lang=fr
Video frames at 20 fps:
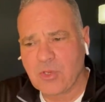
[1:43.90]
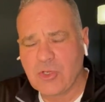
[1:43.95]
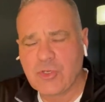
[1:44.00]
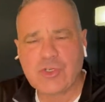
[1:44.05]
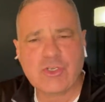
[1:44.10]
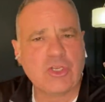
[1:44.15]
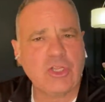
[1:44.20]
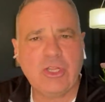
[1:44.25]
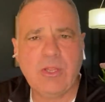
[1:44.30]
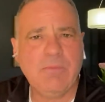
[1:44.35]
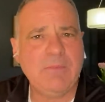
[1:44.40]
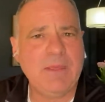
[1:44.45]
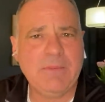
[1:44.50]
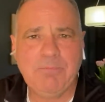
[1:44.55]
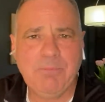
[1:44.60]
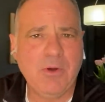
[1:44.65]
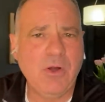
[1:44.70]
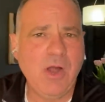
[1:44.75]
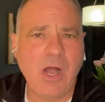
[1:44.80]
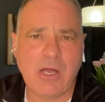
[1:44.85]
je ne mets
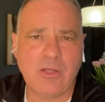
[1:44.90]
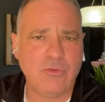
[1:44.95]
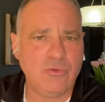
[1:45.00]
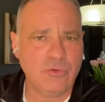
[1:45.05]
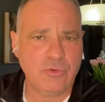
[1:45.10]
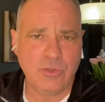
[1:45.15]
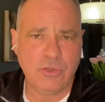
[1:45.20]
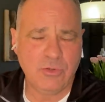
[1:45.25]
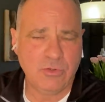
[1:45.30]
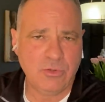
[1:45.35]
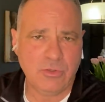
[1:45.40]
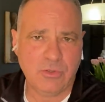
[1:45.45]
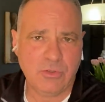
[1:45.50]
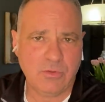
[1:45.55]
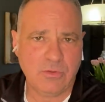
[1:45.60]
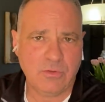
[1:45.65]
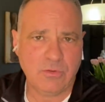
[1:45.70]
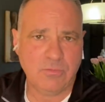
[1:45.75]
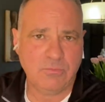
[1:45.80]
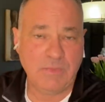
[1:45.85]
pas en doute,
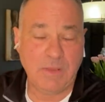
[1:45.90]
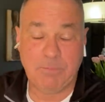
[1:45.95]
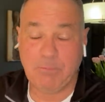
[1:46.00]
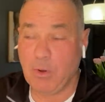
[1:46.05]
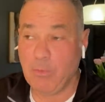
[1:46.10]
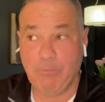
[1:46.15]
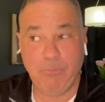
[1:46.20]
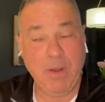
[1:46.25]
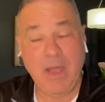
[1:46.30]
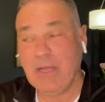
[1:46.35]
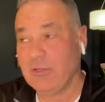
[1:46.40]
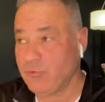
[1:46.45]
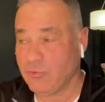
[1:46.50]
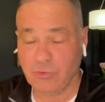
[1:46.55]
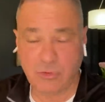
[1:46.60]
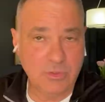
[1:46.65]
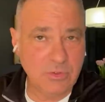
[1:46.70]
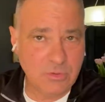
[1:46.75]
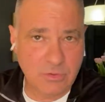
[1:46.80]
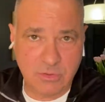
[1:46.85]
mais pas, pas en
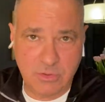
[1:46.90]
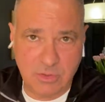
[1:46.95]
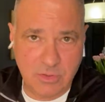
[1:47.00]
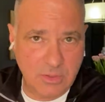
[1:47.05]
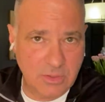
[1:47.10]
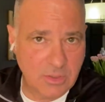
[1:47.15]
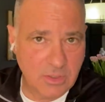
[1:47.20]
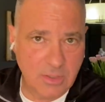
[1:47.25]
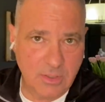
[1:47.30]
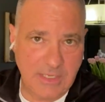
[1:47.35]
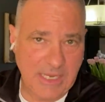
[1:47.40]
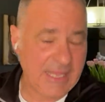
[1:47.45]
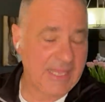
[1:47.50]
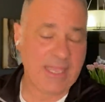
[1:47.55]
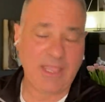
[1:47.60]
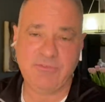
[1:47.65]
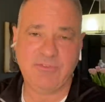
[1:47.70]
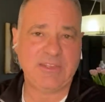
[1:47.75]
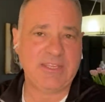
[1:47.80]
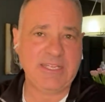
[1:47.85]
tout, la
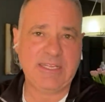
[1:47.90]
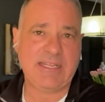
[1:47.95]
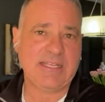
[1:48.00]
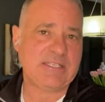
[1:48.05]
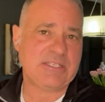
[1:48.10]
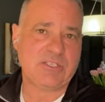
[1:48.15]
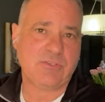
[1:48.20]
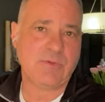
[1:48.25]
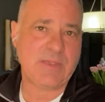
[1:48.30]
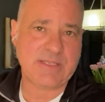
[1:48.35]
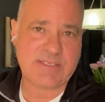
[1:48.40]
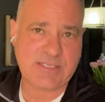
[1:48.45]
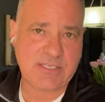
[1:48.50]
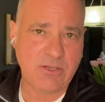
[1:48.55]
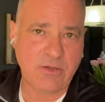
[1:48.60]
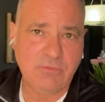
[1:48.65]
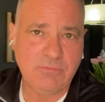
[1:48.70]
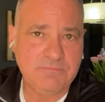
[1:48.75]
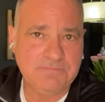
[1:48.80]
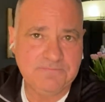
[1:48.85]
gravité de la
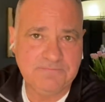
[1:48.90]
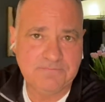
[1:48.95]
situation,